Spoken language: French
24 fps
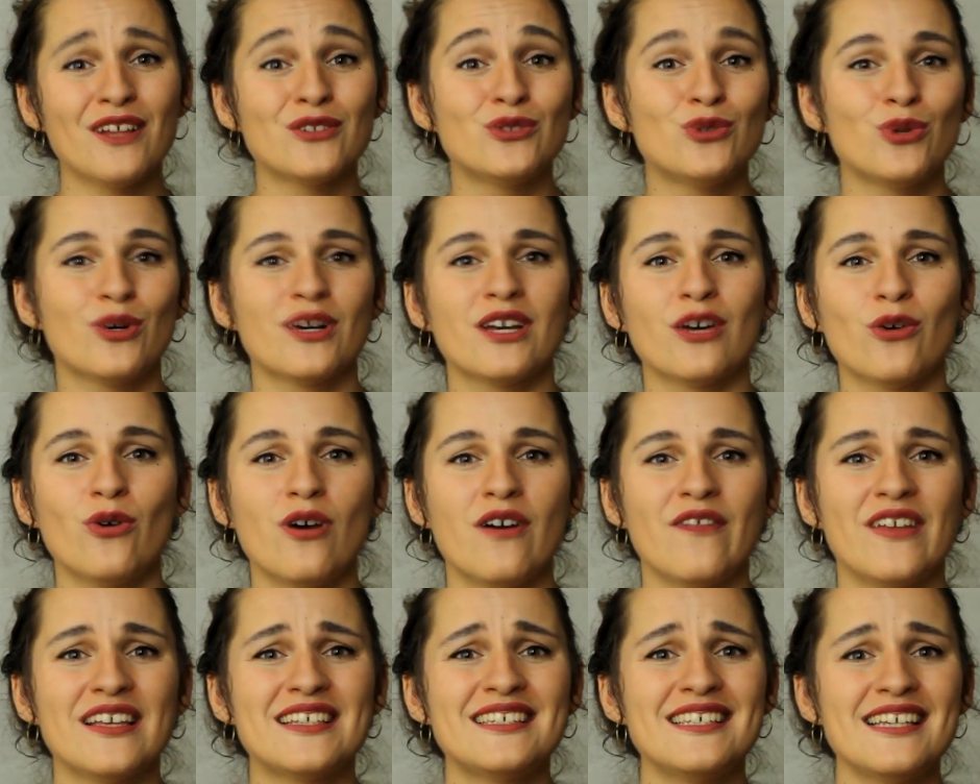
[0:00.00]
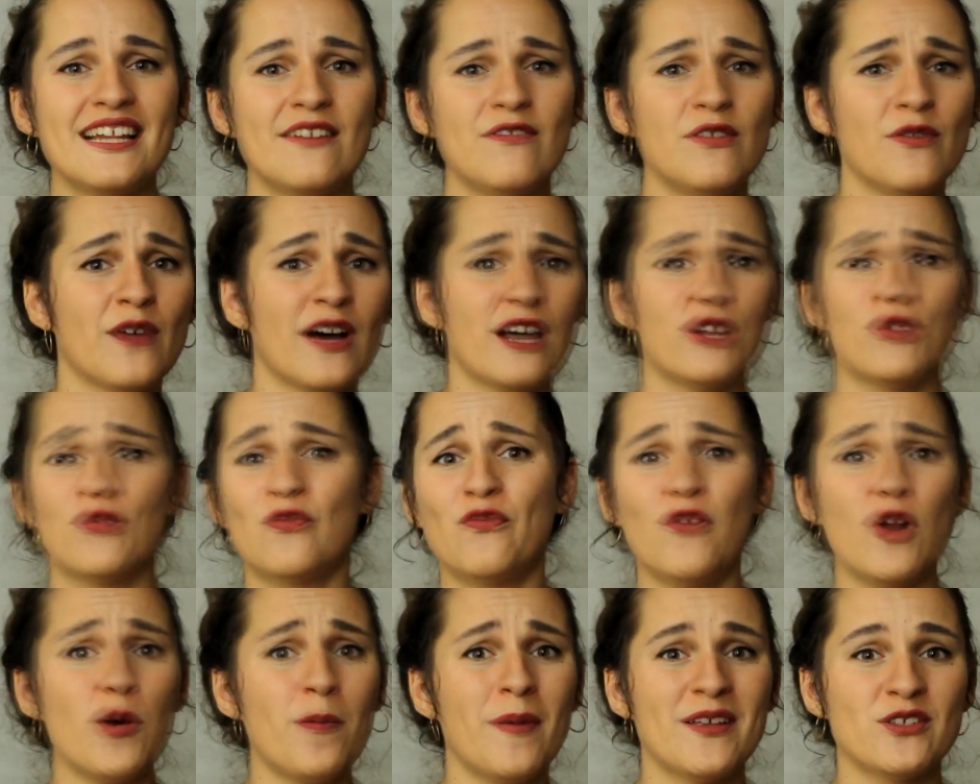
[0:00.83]
un torero avec qui elle vivra une
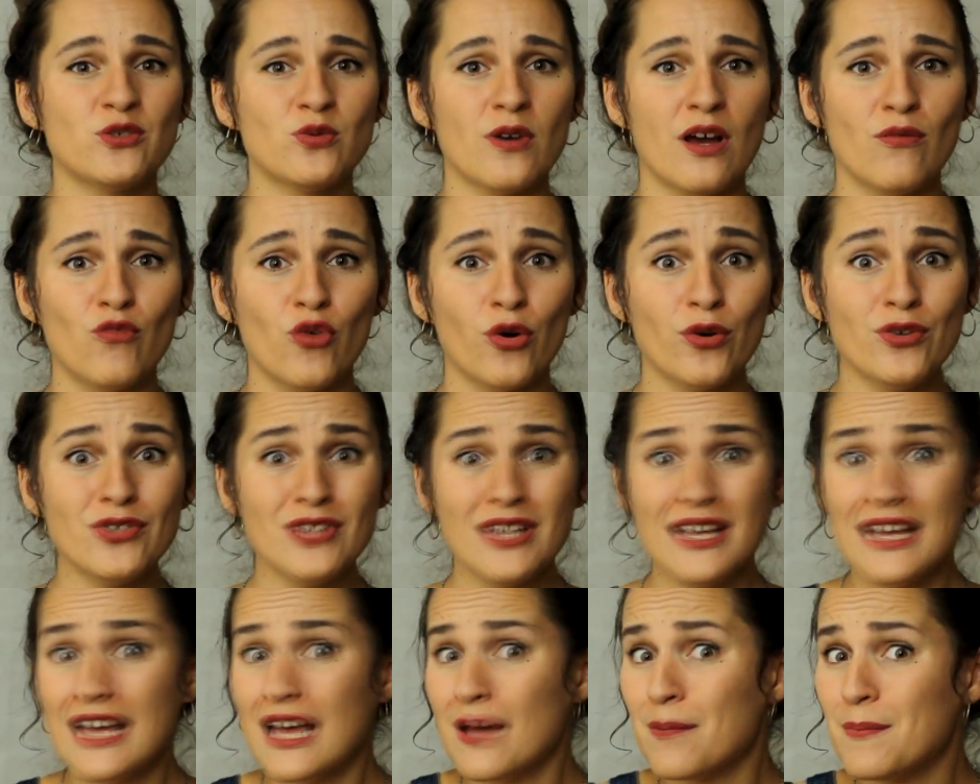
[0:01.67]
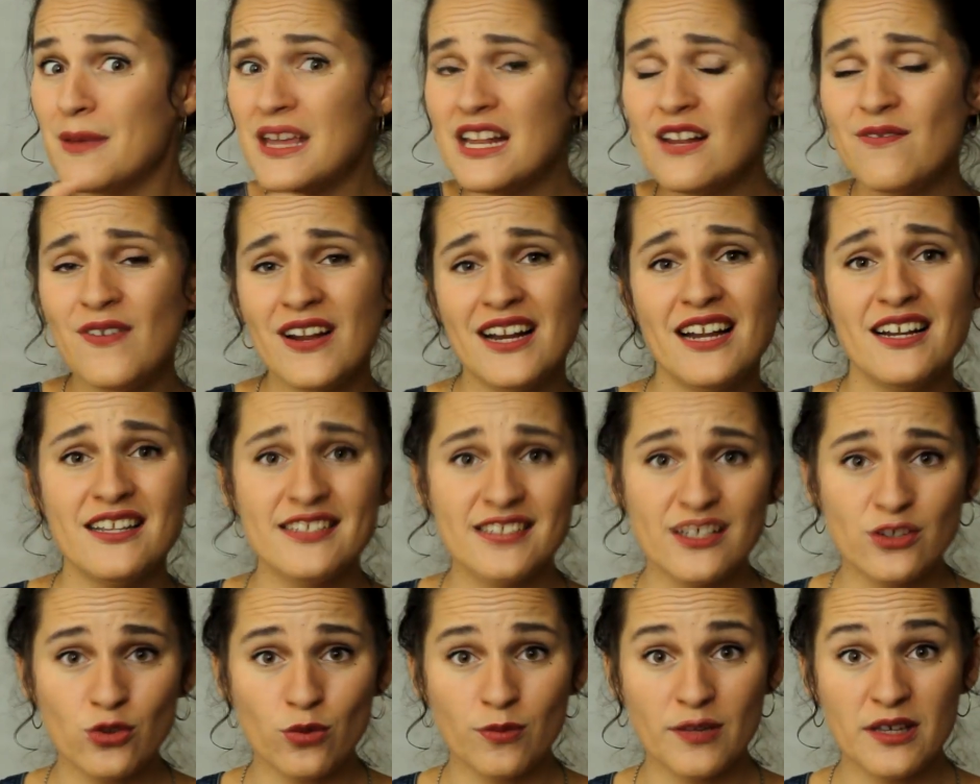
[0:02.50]
folle passion amoureuse, mais il va la
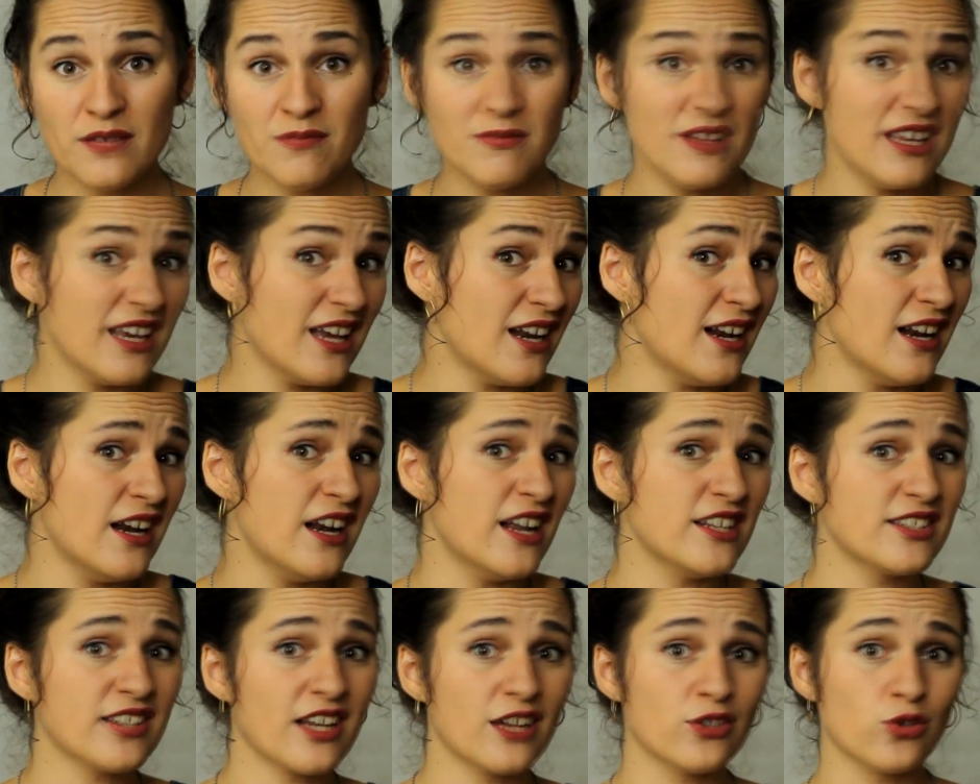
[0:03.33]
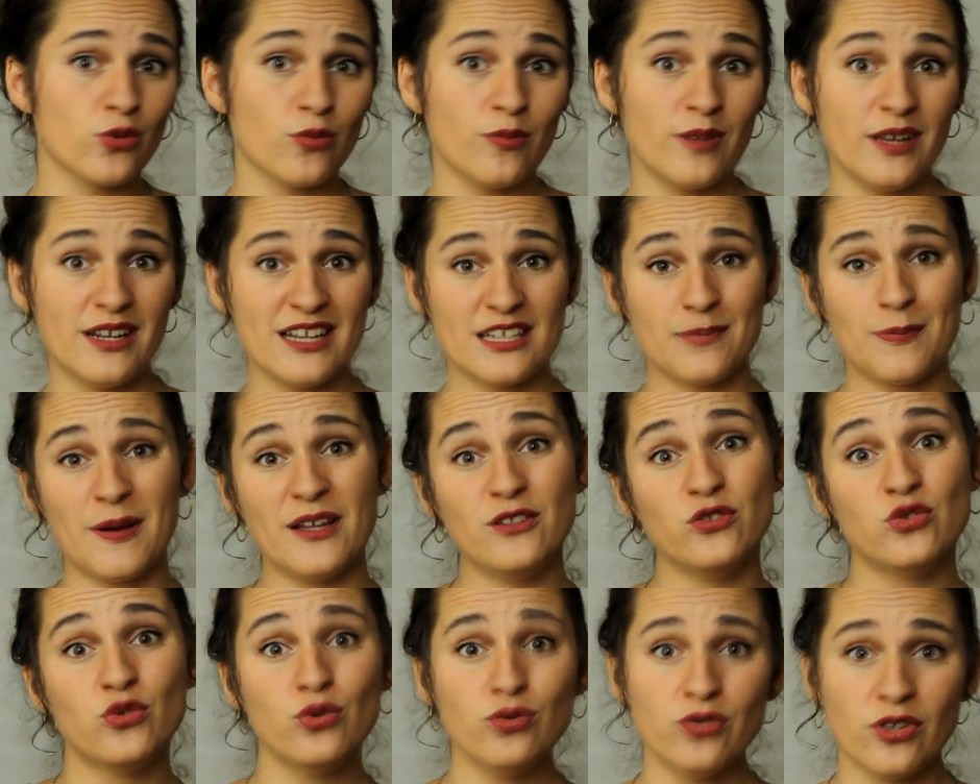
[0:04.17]
laisser tomber. Et elle, elle laissera tomber
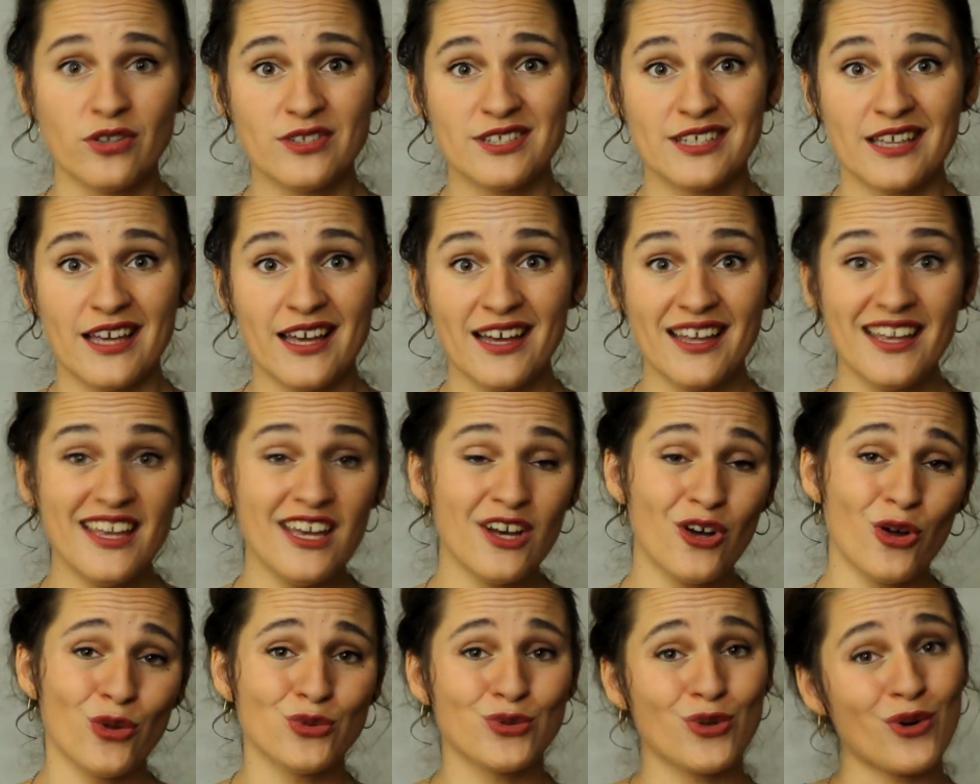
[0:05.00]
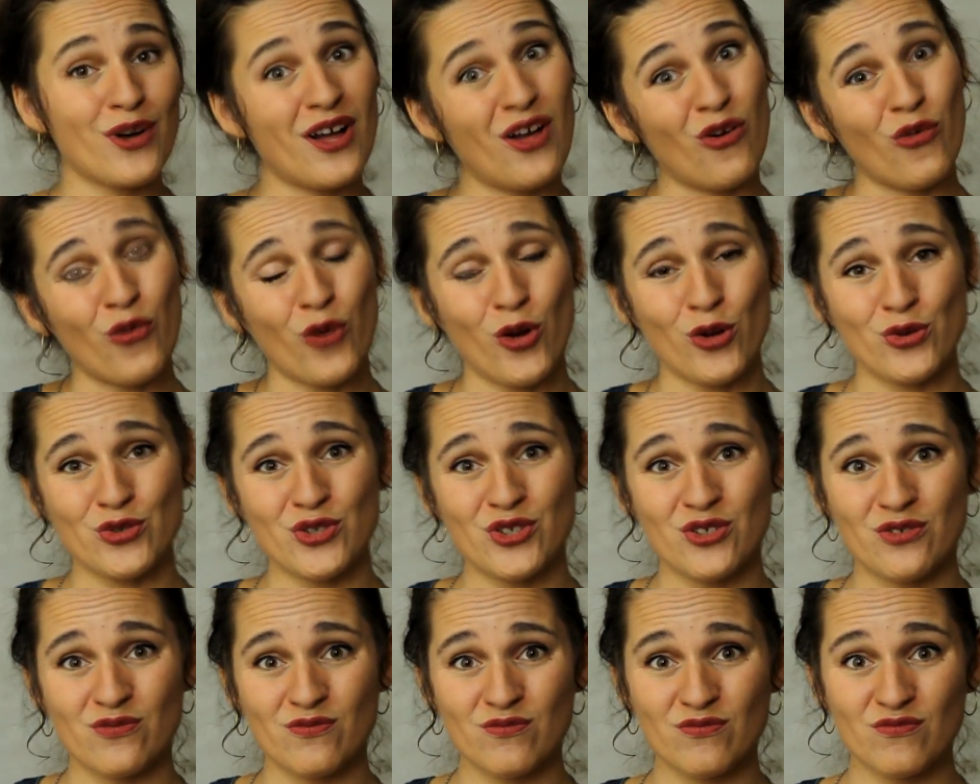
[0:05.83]
l'Espagne tout entière et rentrera en
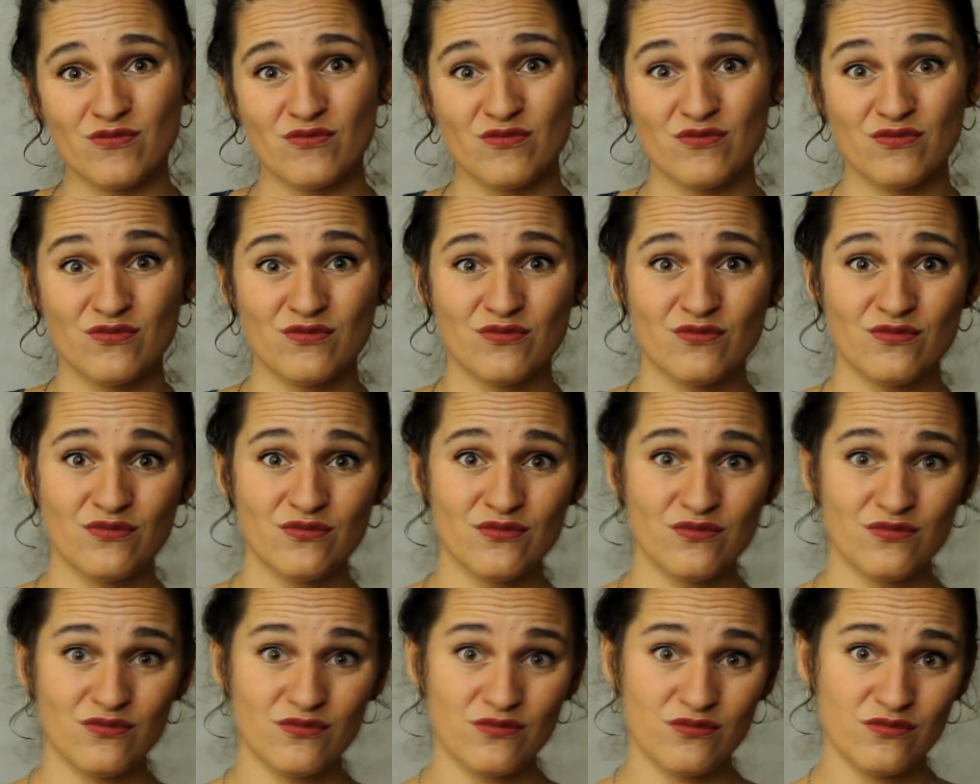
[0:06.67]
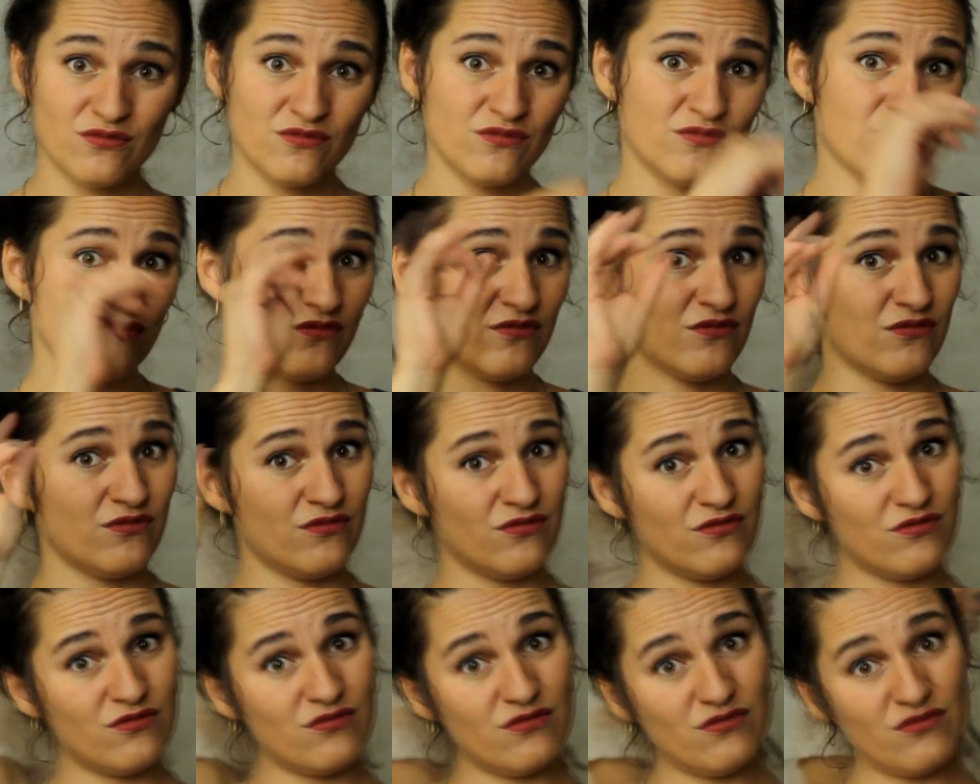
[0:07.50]
France. Uh -huh, sorry not sorry,
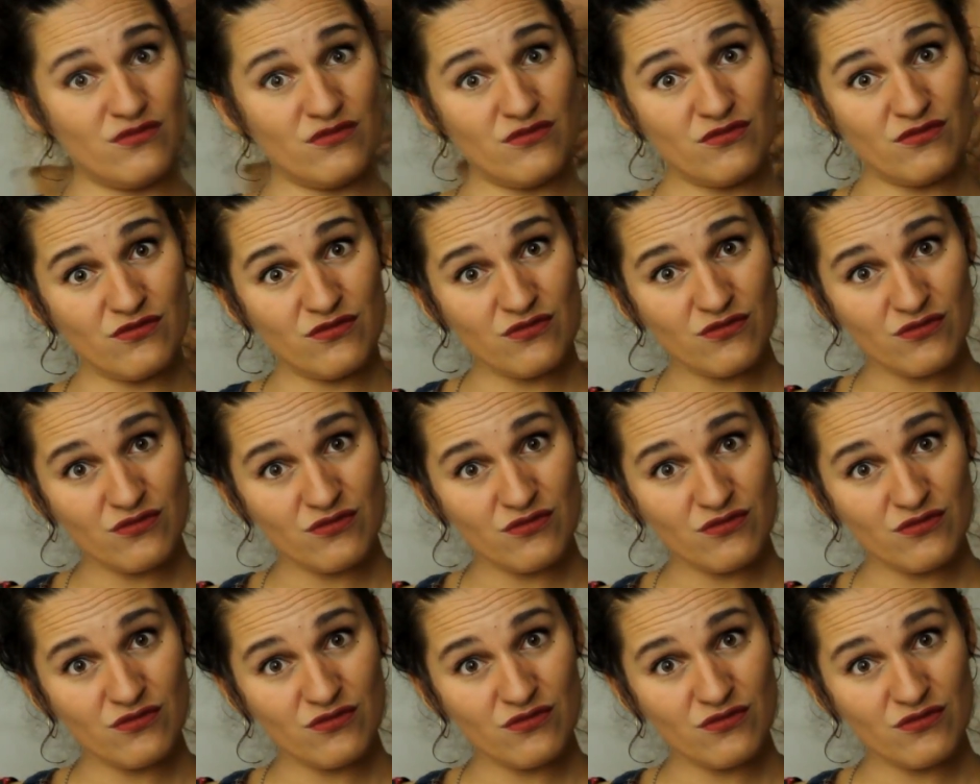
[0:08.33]
bitch.